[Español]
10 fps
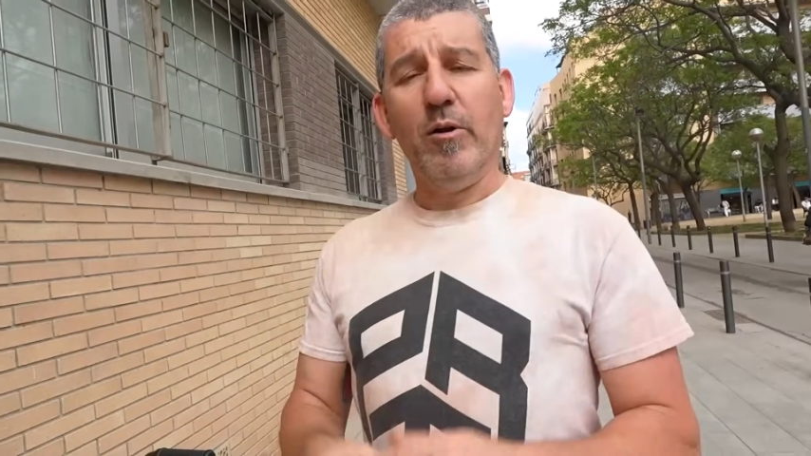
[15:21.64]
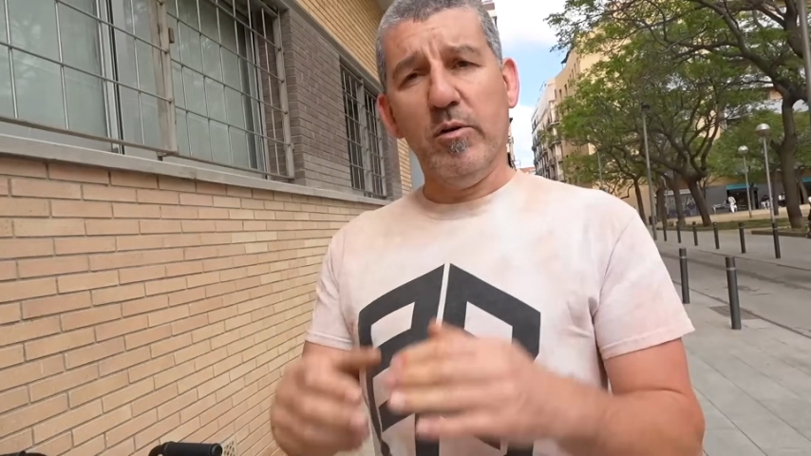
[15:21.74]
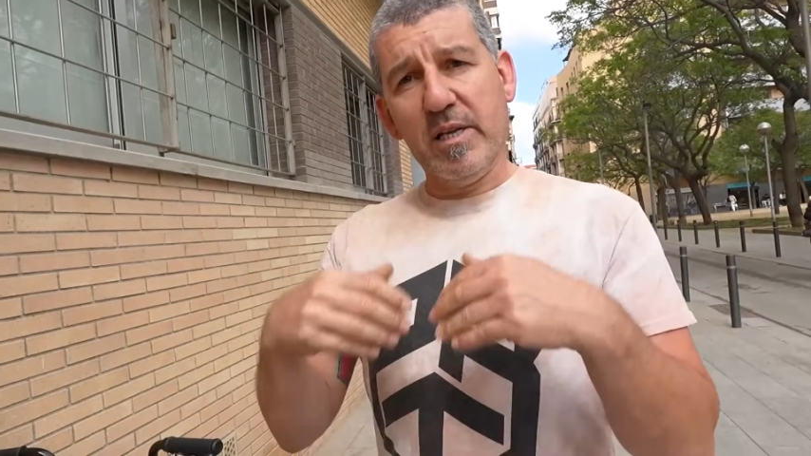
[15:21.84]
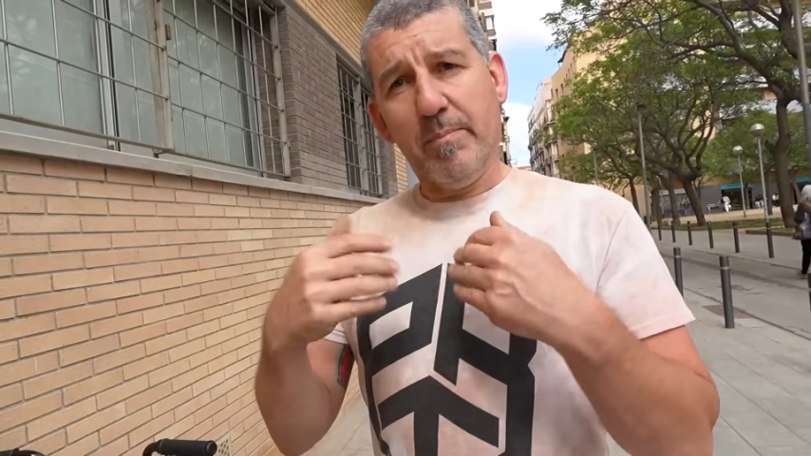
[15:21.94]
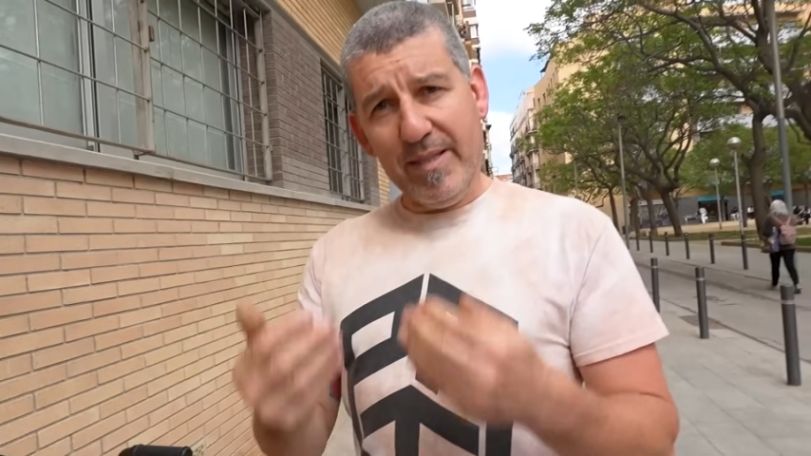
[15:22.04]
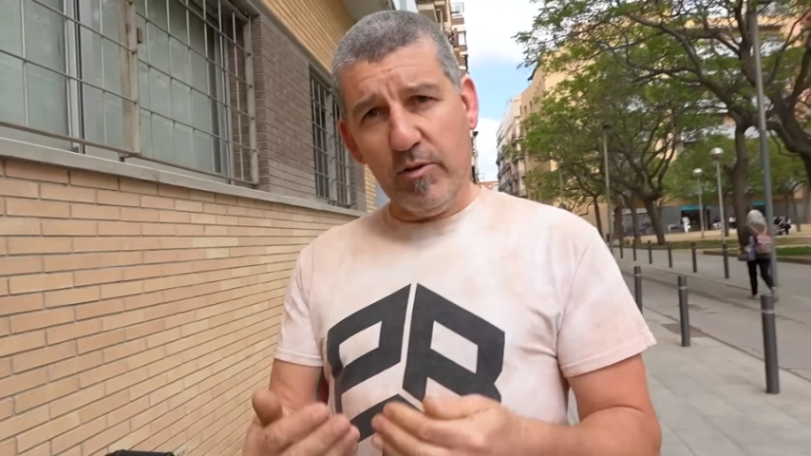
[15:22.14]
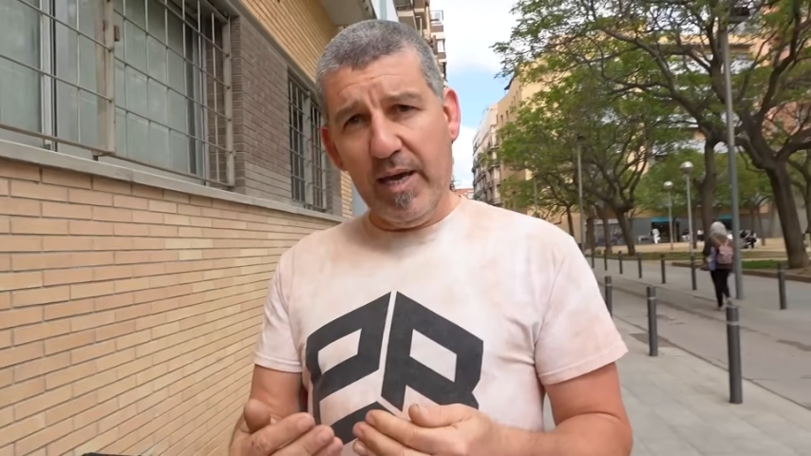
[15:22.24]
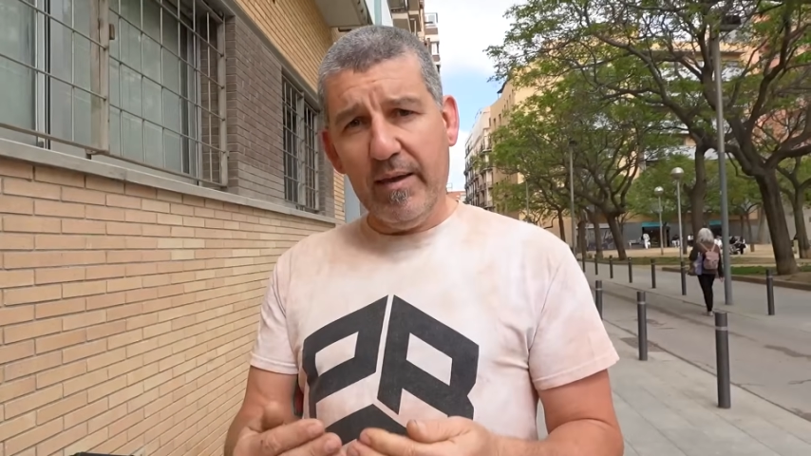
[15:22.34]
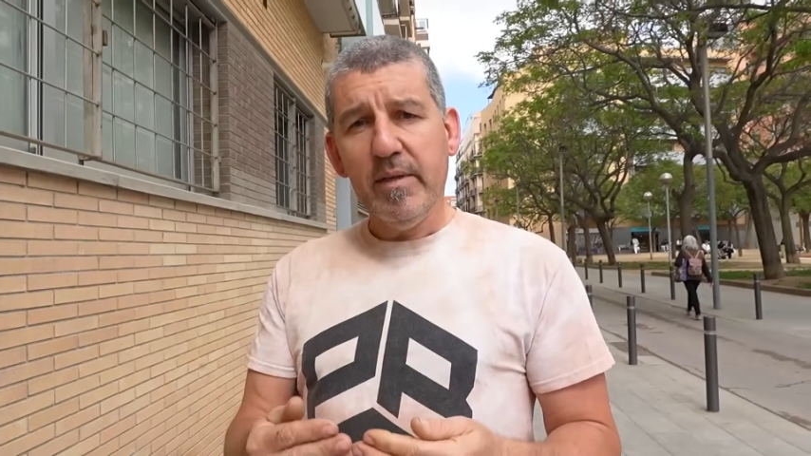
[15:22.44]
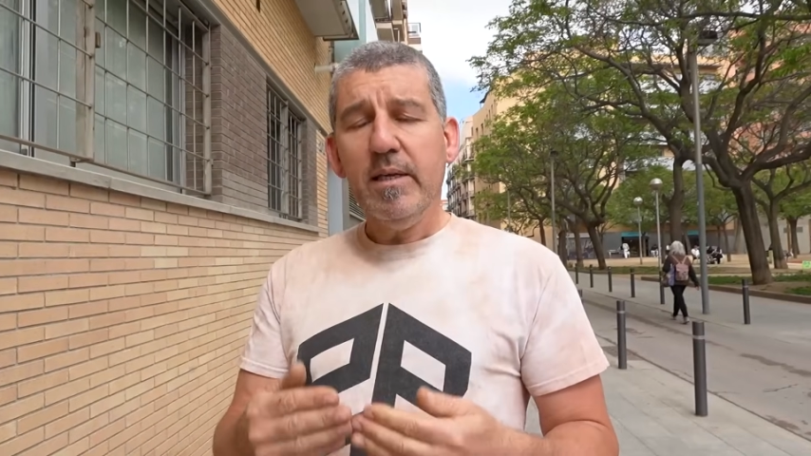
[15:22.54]
Pero repito,
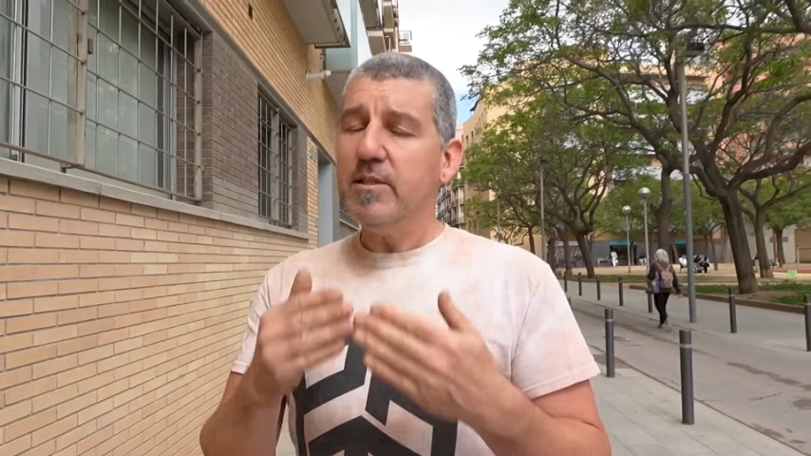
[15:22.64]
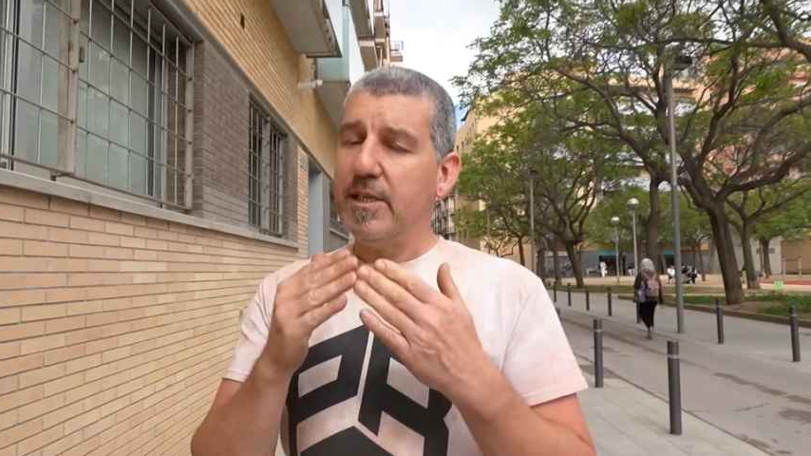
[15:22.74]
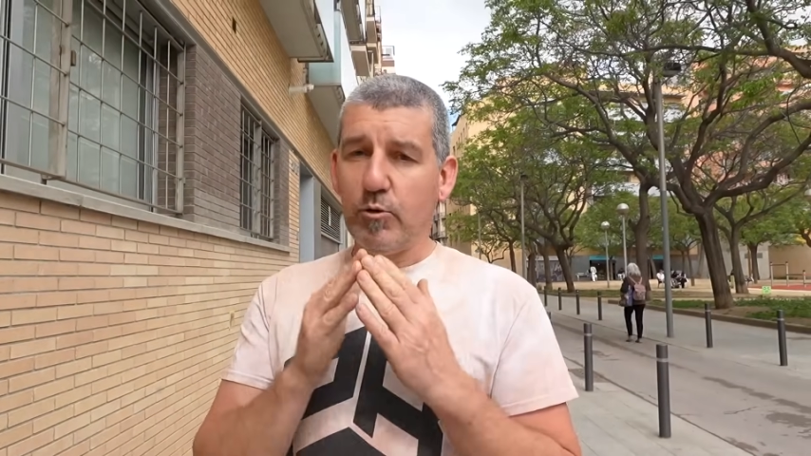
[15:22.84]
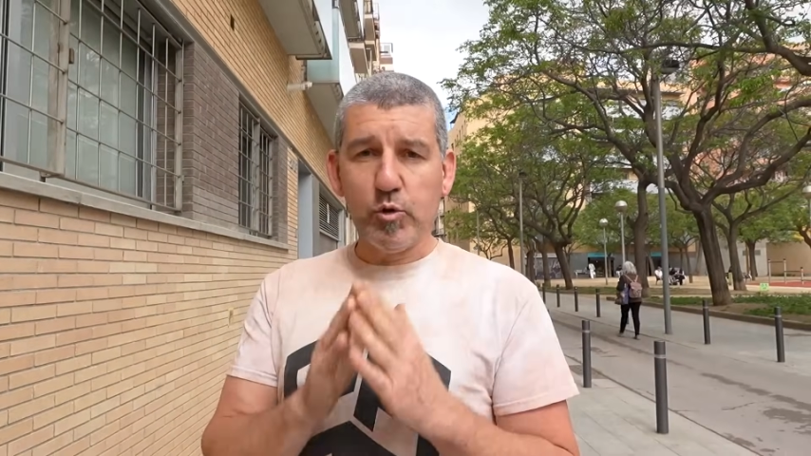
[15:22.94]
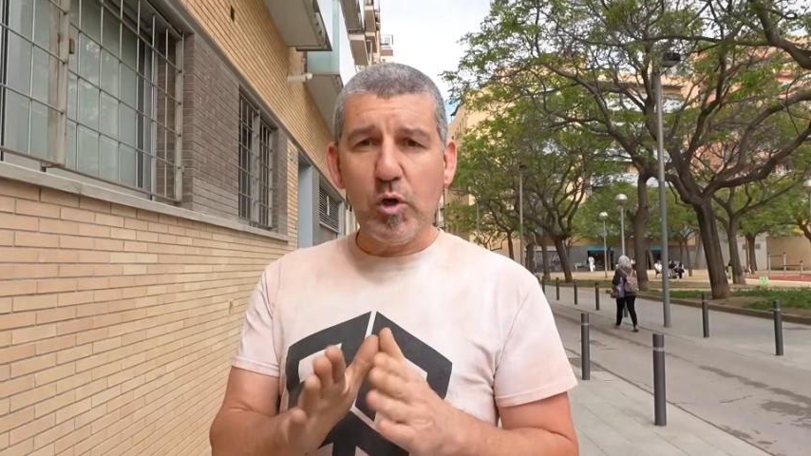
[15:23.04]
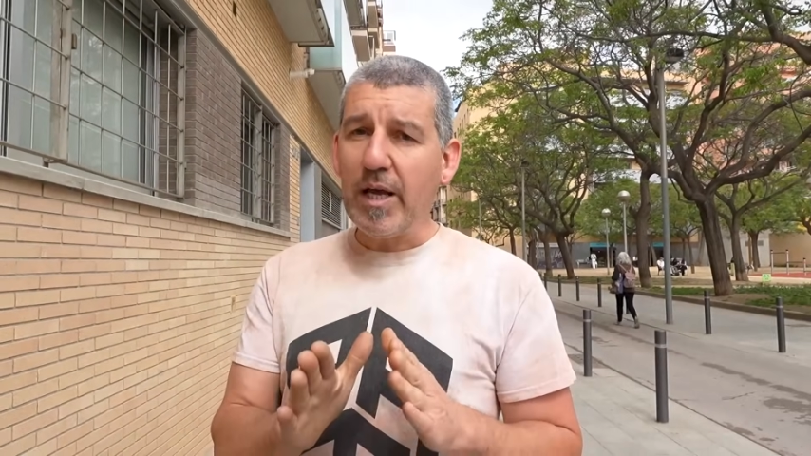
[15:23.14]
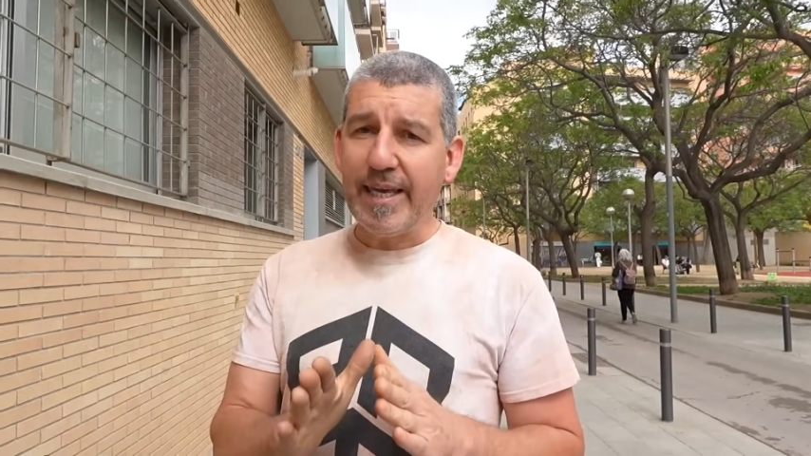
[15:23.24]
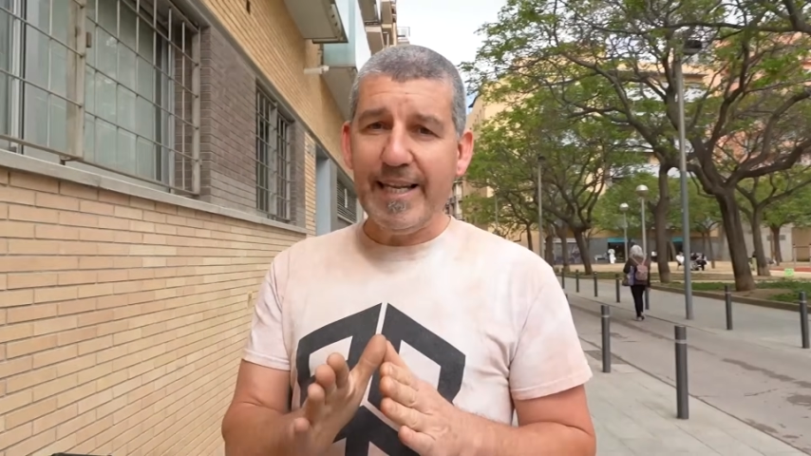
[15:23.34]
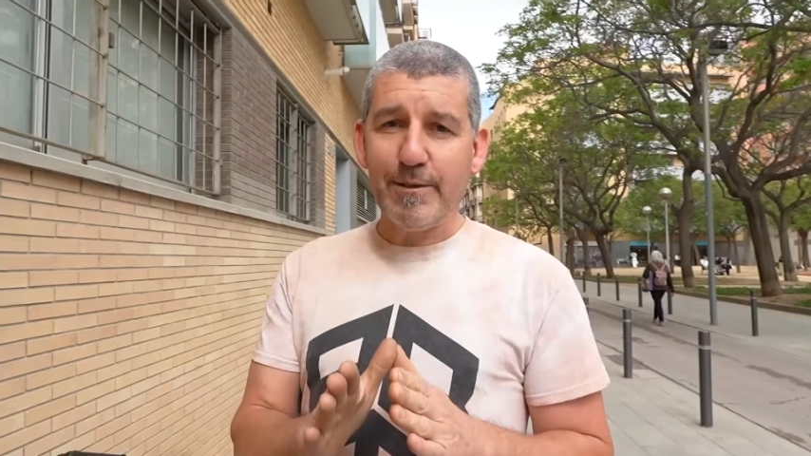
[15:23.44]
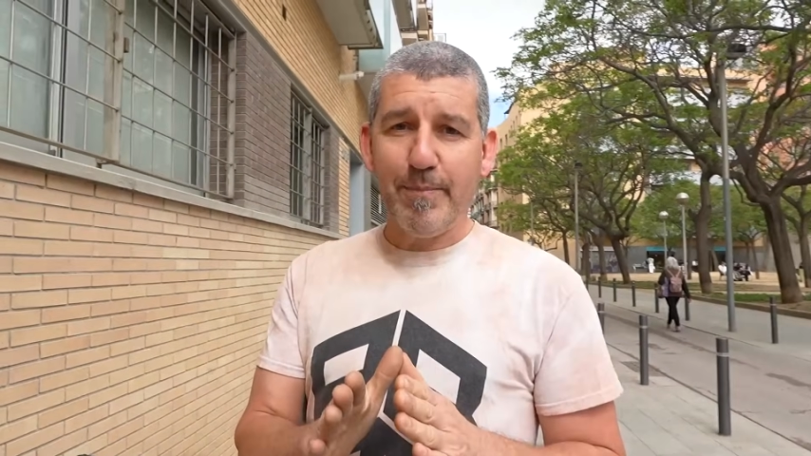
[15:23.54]
¿eh? si tú solo la
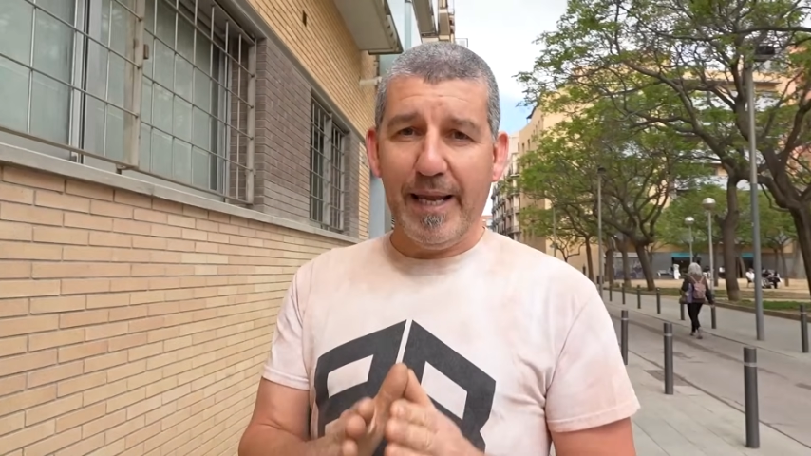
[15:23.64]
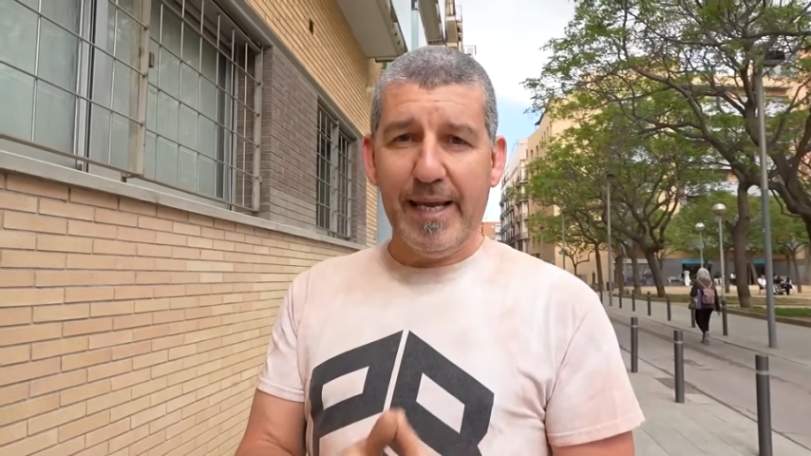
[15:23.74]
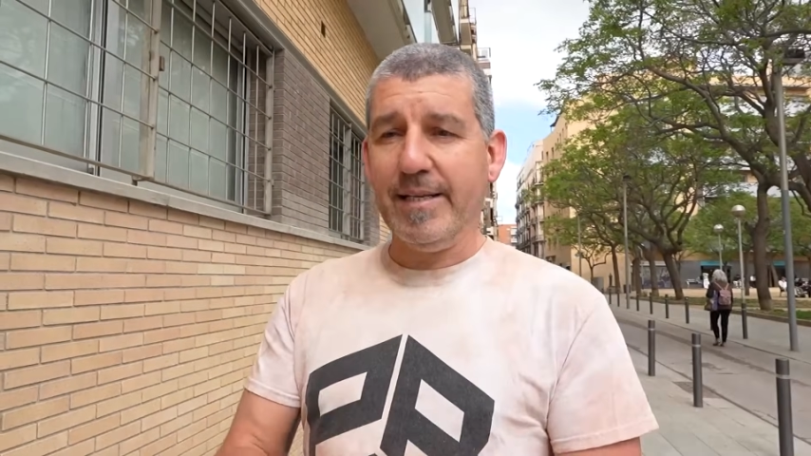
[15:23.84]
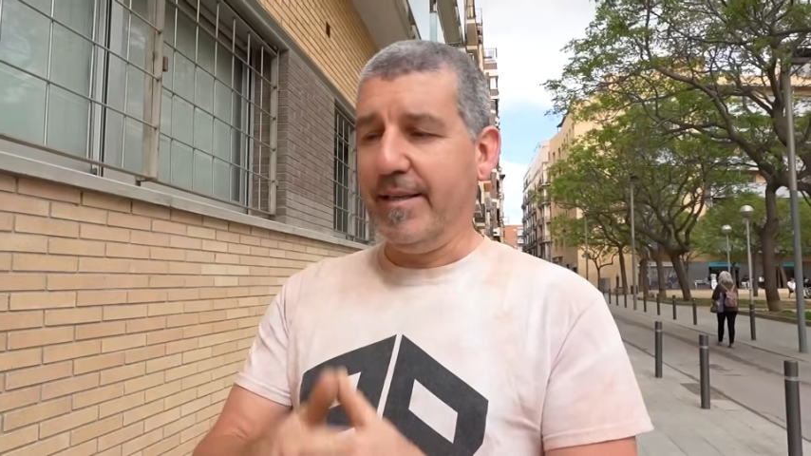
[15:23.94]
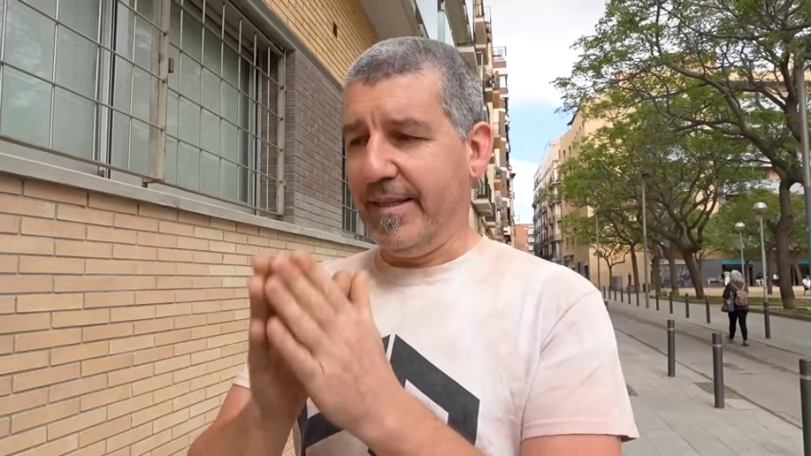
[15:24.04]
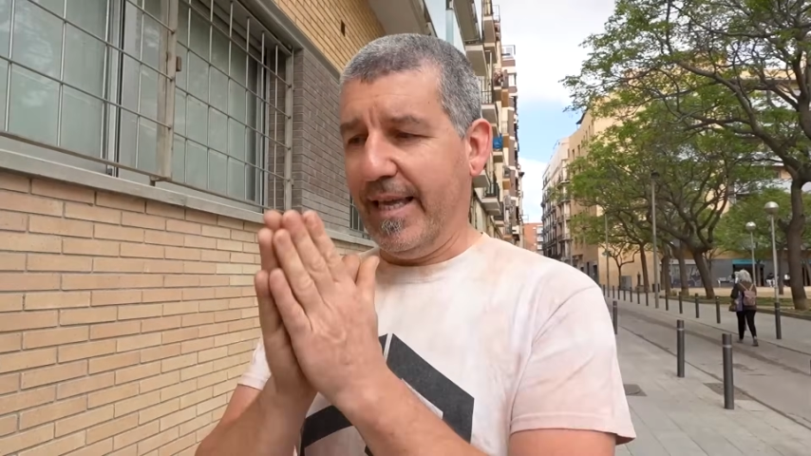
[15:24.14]
quieres para ir